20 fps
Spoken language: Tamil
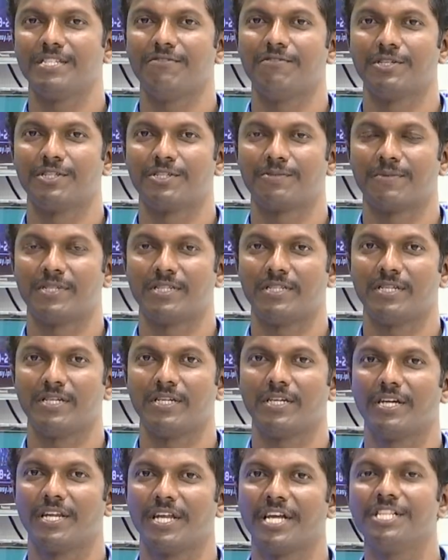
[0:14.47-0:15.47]
டிவிஎஸ் பற்றி
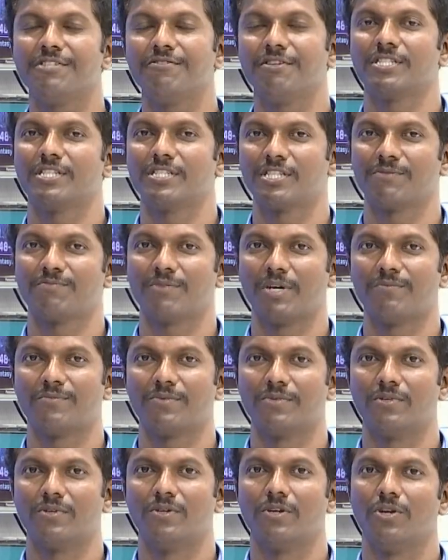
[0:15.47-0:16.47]
ரேஞ்ச் வைஸஸாக
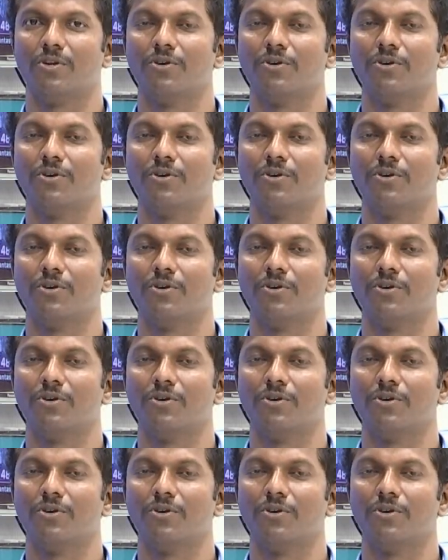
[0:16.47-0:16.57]
பார்ப்போம்